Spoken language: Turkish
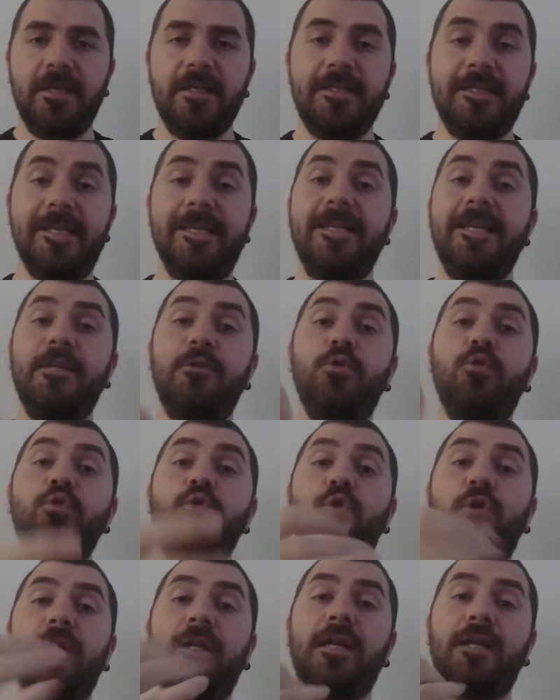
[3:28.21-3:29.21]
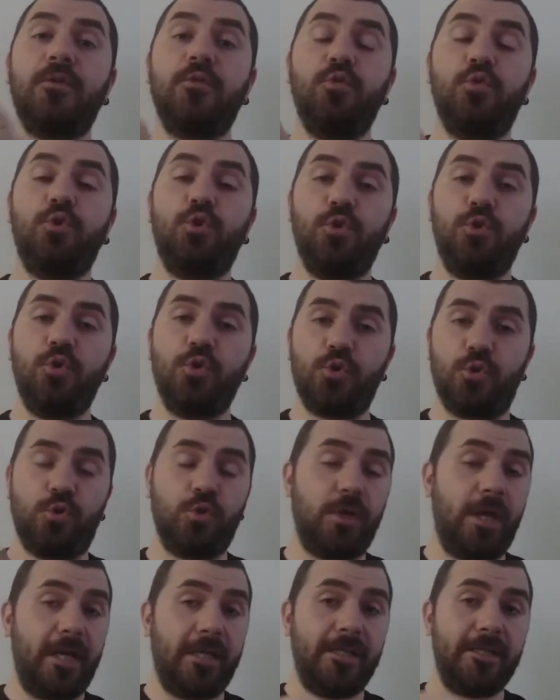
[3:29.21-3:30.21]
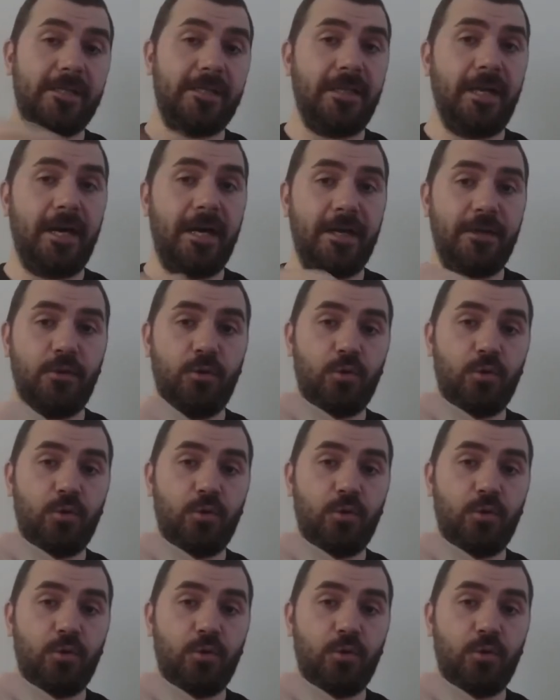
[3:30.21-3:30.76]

geriye dönük olarak düşünüyorsunuz hangisi daha iyi